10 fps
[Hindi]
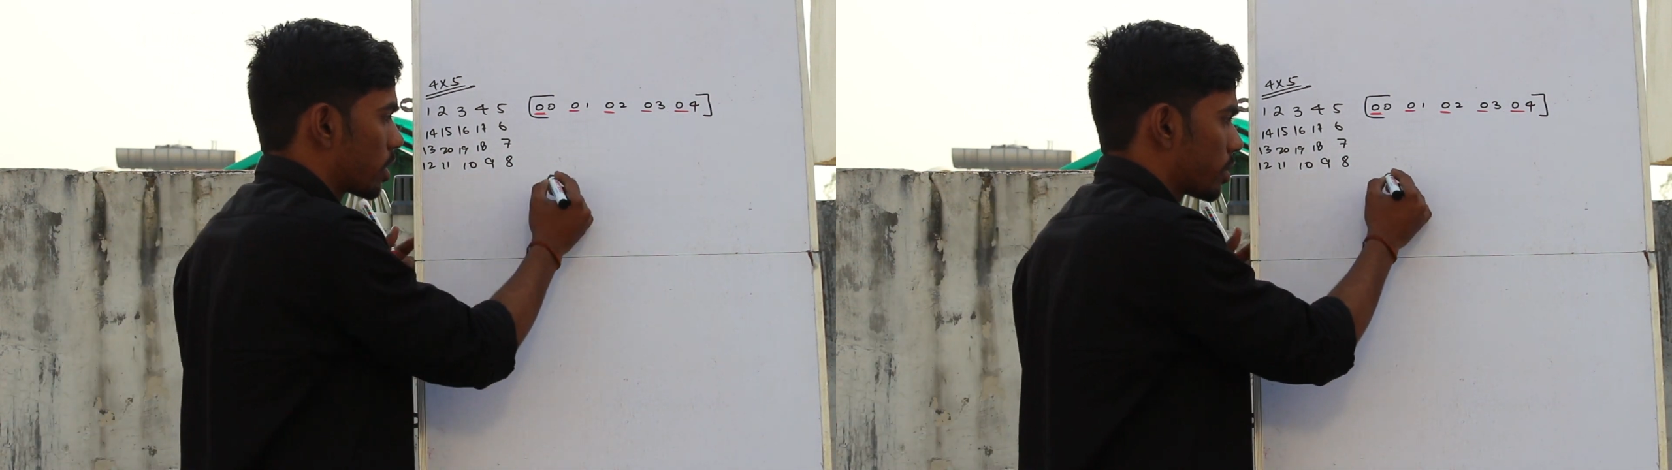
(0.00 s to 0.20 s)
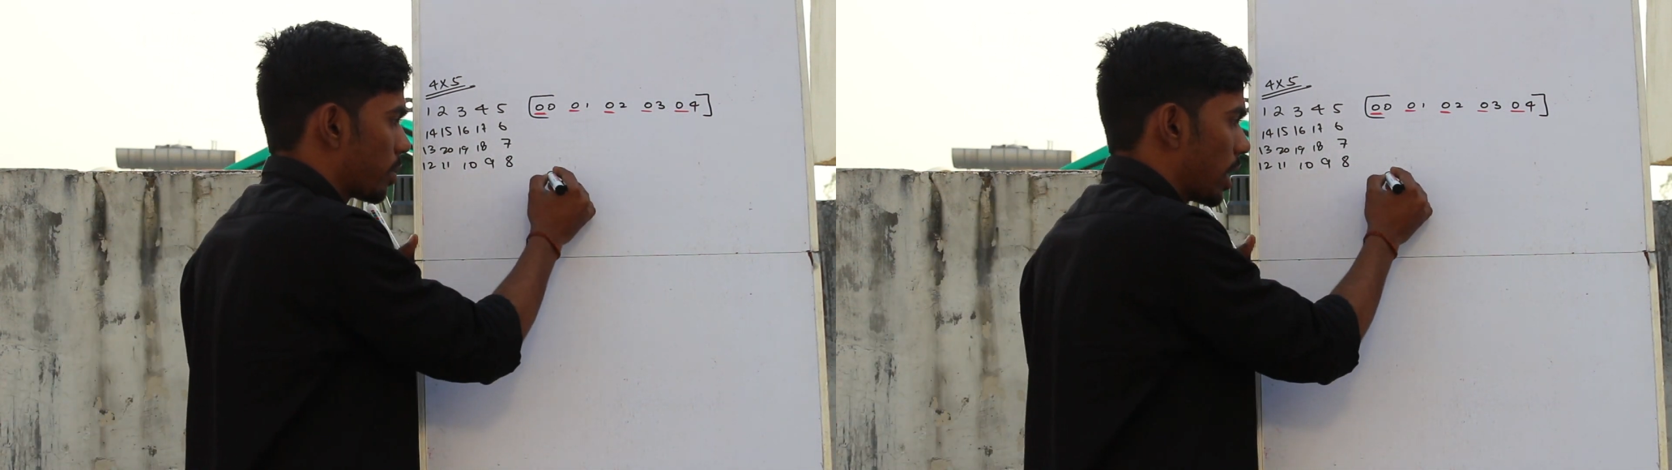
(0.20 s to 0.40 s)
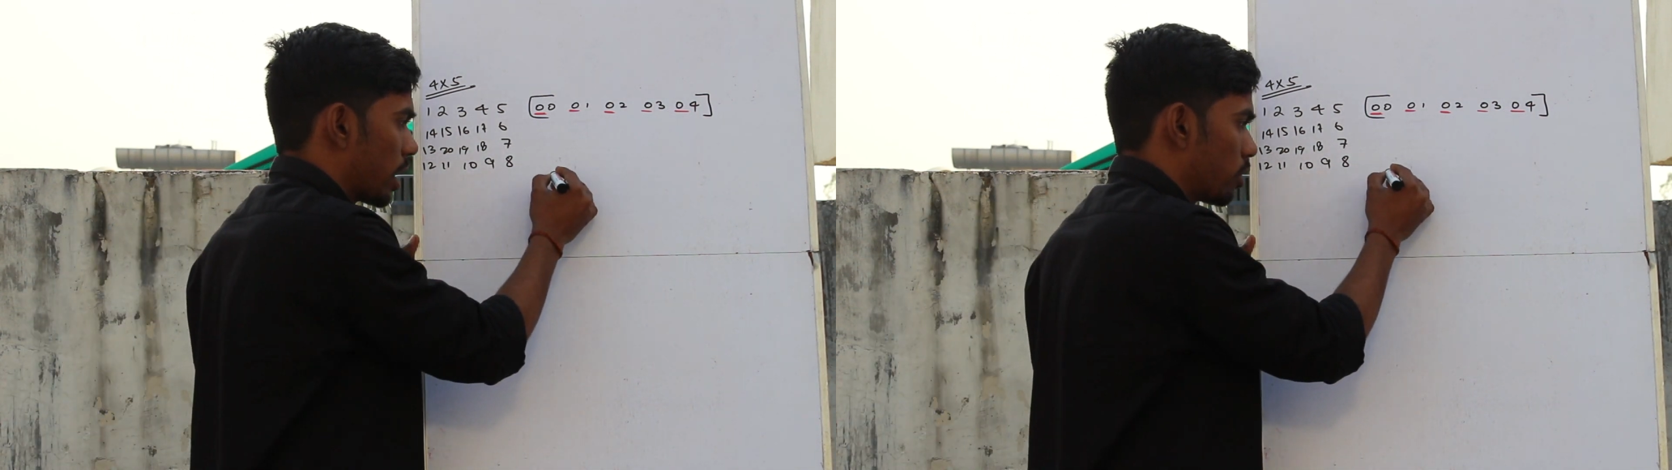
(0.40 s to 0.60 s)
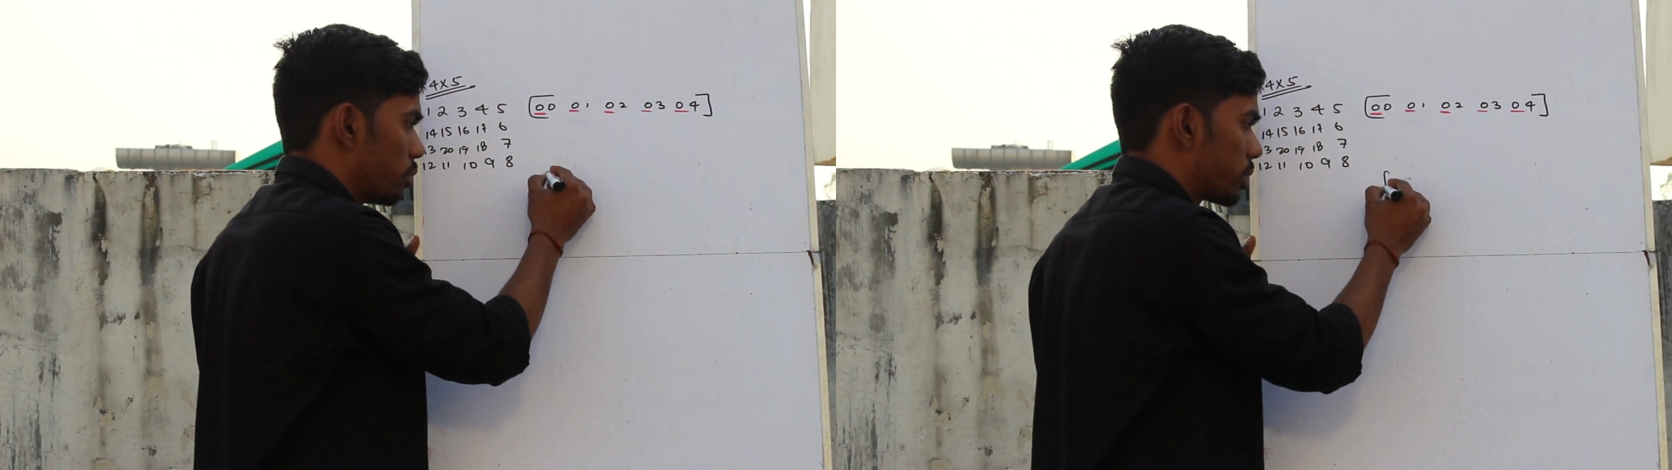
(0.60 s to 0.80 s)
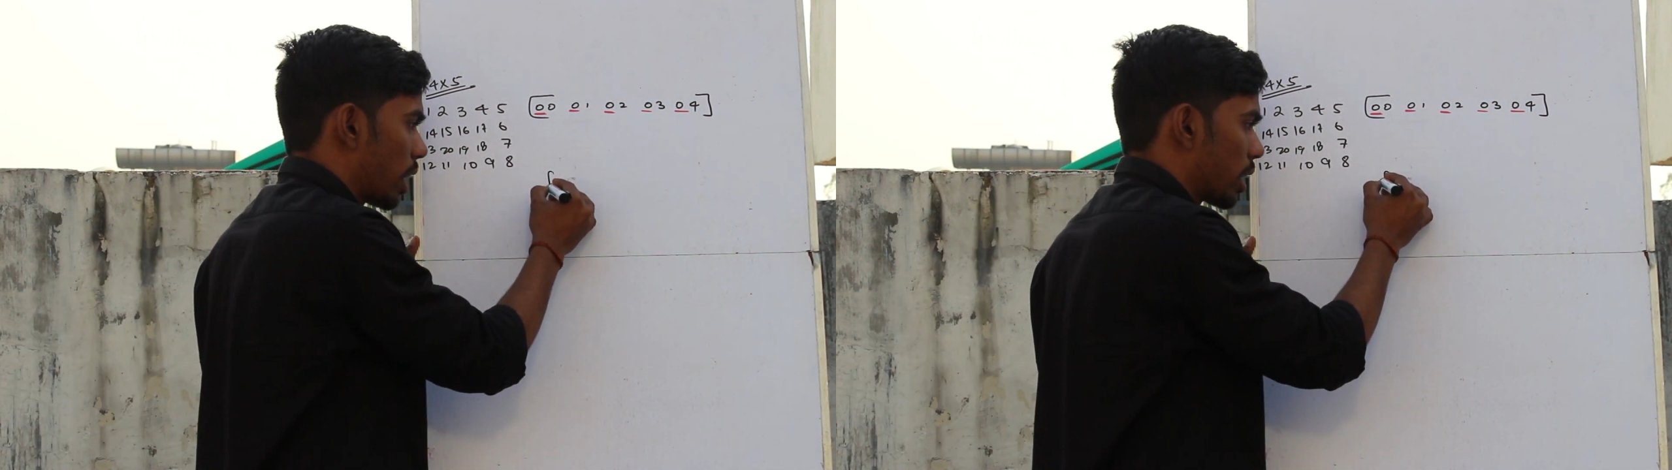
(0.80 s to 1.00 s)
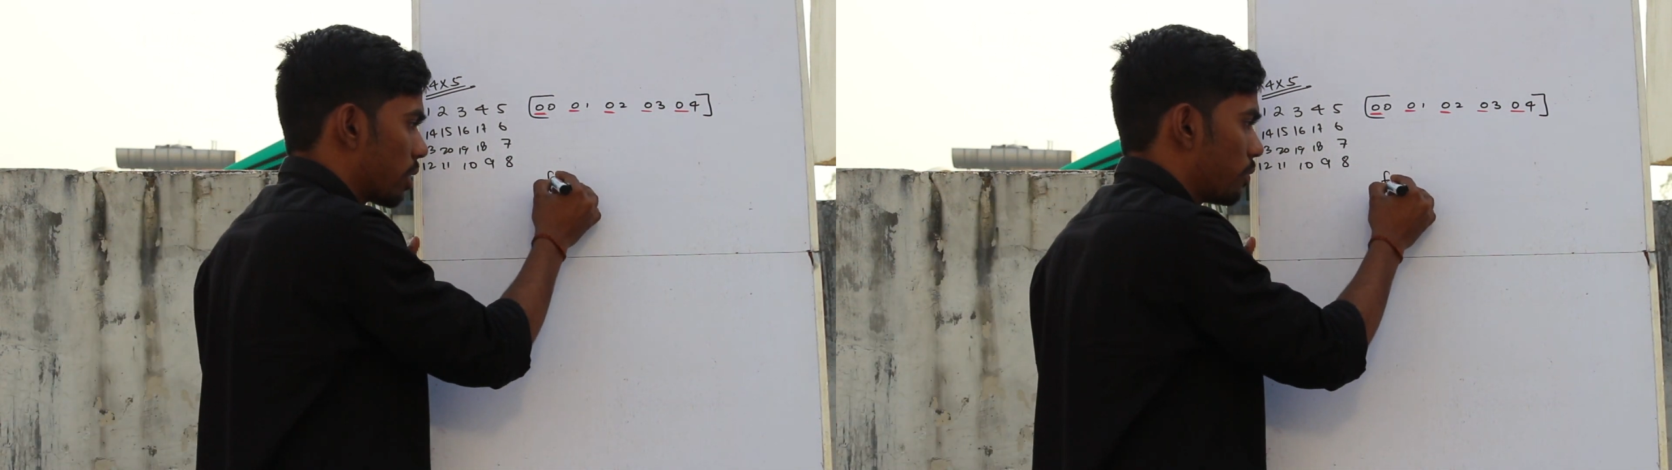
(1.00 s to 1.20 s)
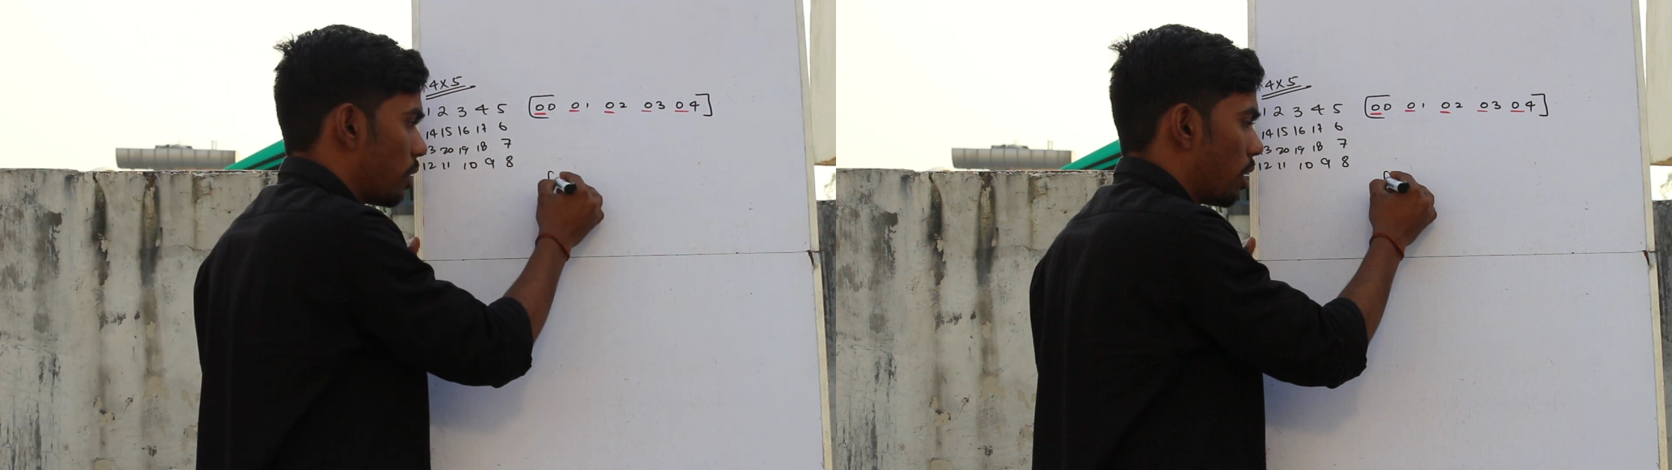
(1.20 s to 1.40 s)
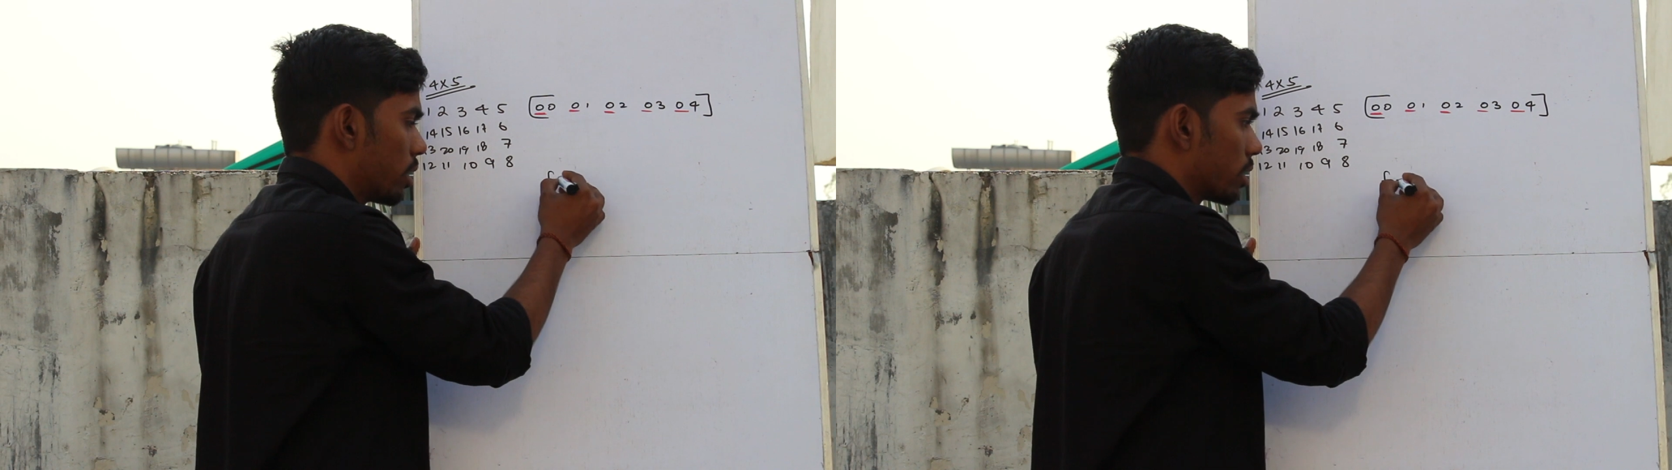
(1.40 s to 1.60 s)
सबसे पहला एक लूप चलाएंगे
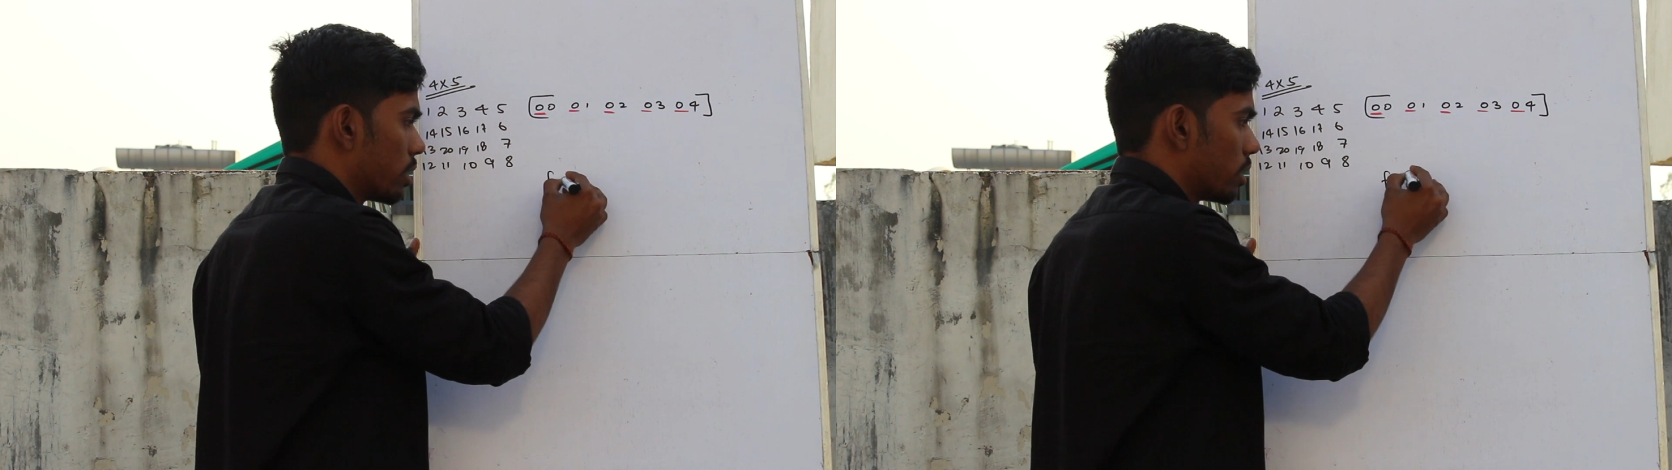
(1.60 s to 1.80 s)
फॉर